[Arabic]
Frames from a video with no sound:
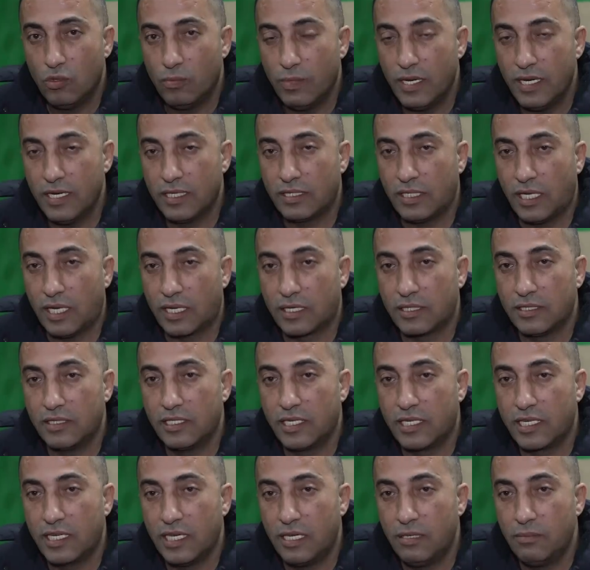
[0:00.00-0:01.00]
ما يتعرض
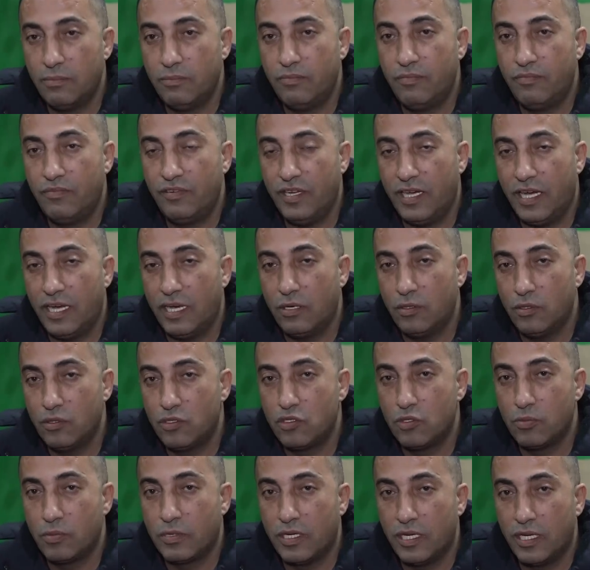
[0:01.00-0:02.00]
الكلب في حال
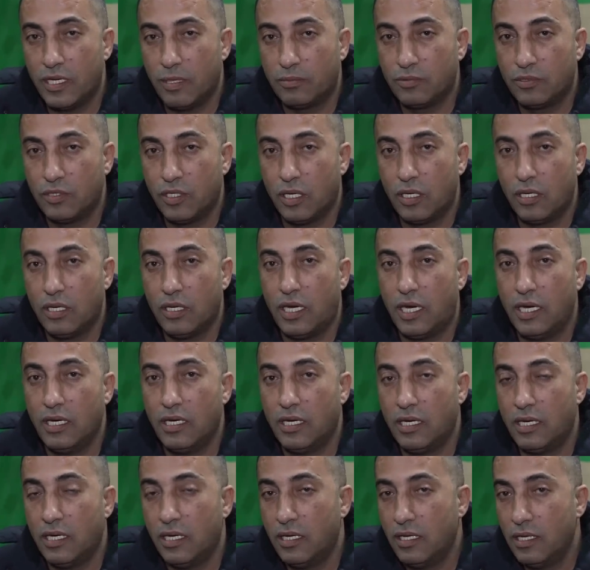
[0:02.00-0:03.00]
هجوم كلاب ضالة
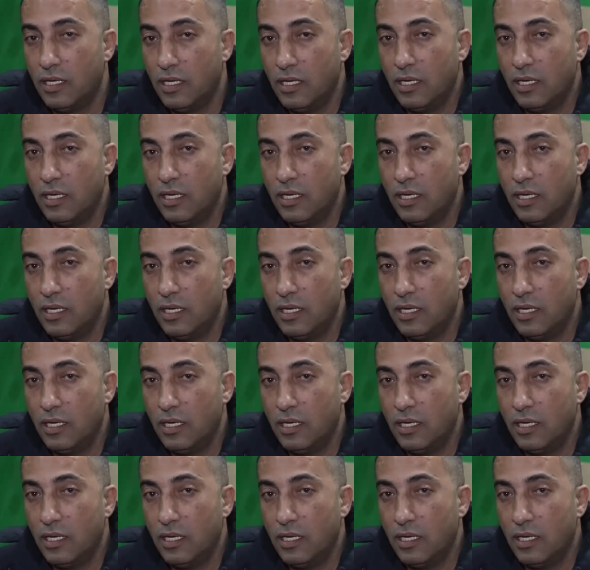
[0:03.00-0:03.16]
على